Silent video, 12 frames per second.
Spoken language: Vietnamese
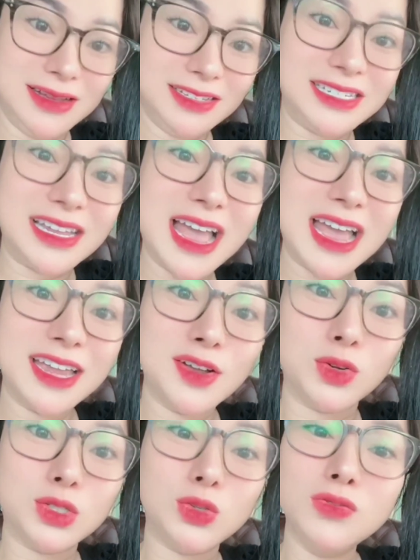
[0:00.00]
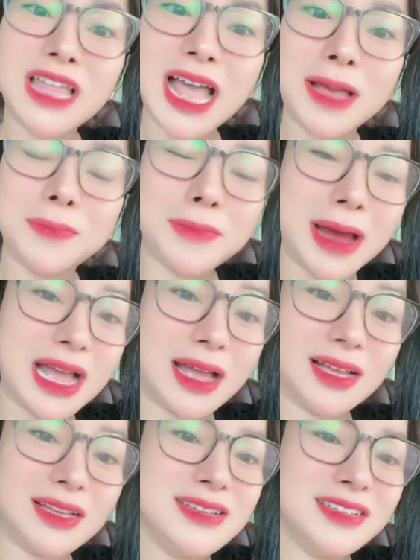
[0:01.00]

Chị hai của chúng ta mà